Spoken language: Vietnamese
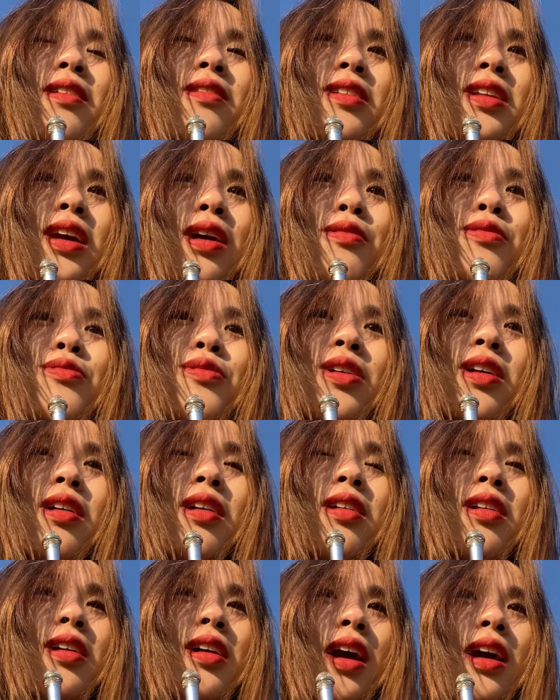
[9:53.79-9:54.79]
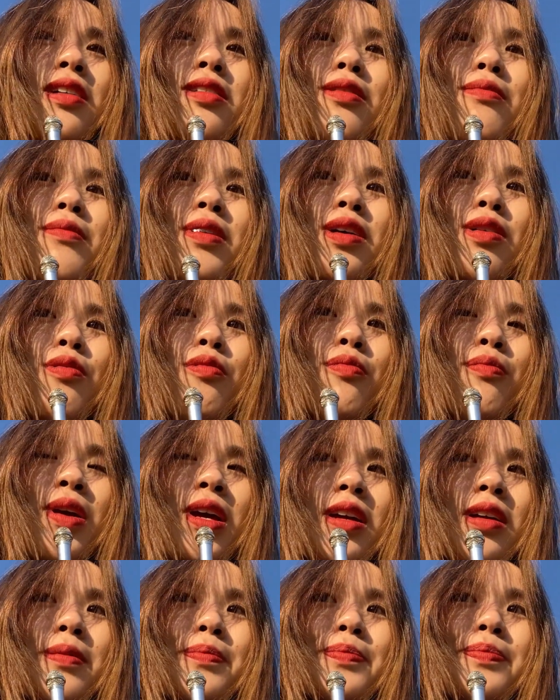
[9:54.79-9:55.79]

theo đuổi cái ước mơ của mình